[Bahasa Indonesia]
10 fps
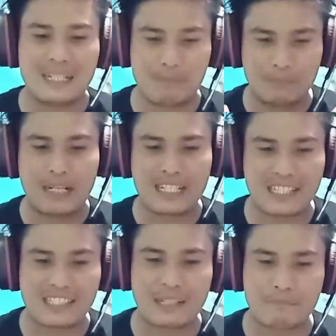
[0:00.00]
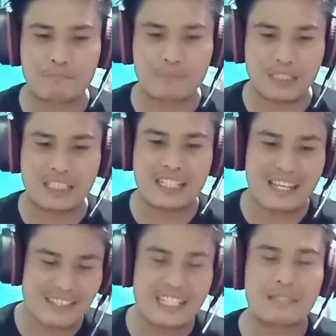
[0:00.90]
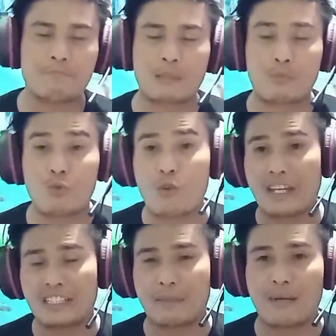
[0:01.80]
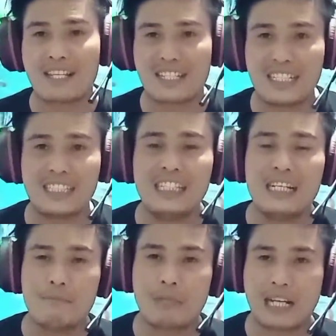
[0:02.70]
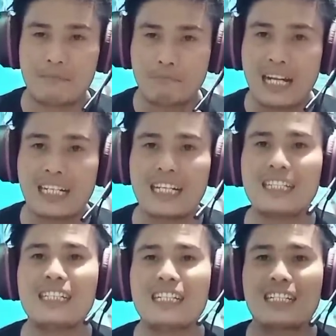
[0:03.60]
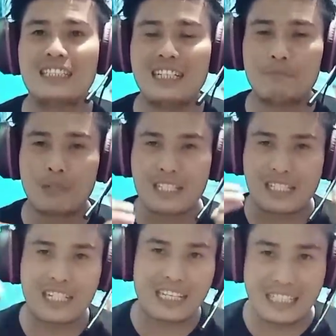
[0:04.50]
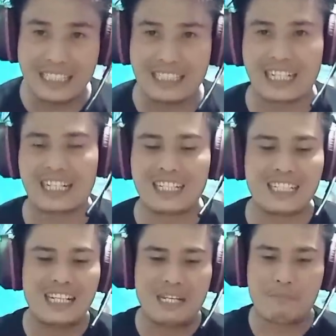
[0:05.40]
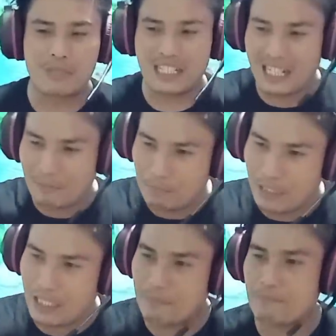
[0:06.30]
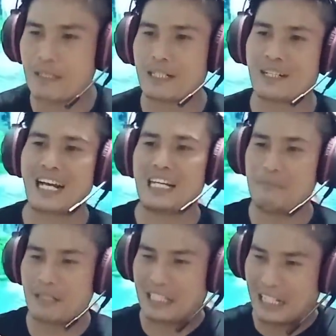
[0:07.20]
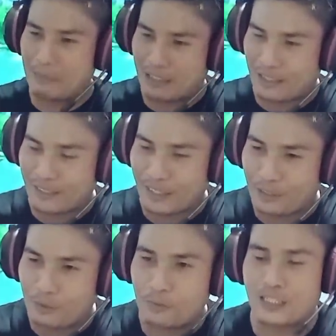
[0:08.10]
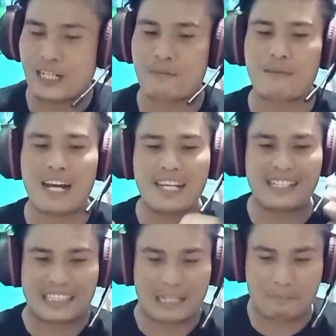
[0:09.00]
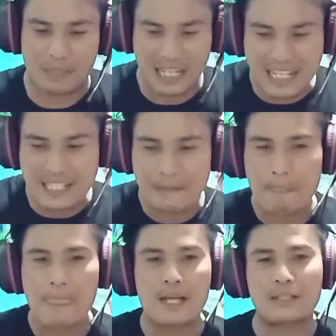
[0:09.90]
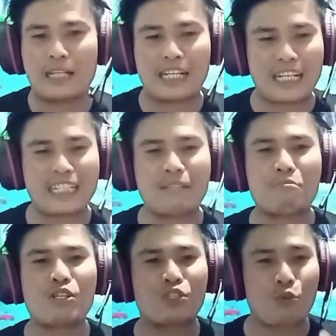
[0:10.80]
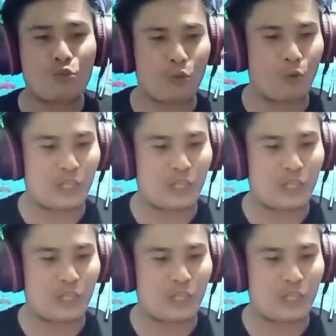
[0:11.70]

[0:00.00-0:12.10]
Dia membahas kitab Eh, Yesaya 42 ayat 13 ini bagaimana dia bersilat lidah mengambil eh, kalimat-kalimat tertentu dalam ayat 13 dan akhirnya mencocok